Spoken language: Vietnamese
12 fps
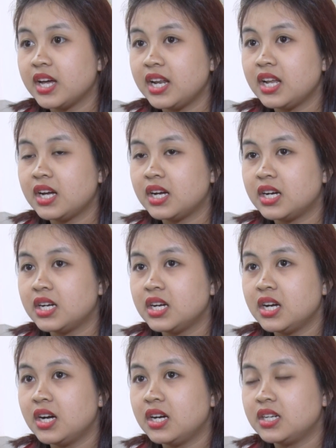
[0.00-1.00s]
thể là
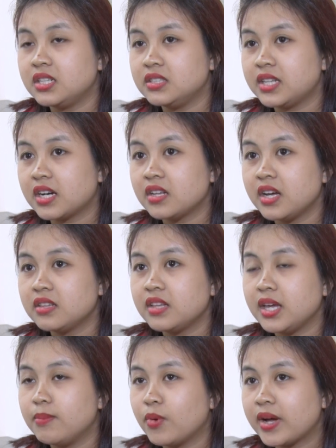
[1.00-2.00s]
người ta có thể
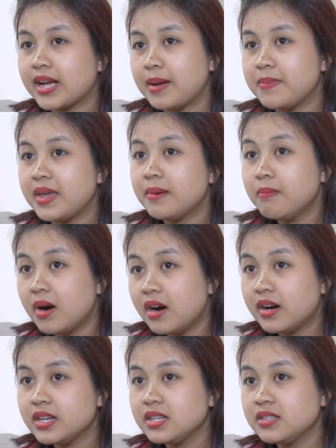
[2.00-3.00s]
tìm một cái cảm giác
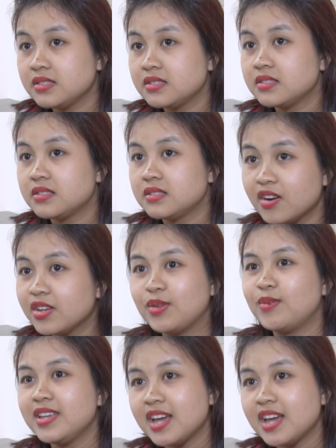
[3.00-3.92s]
mới rất là nhiều lý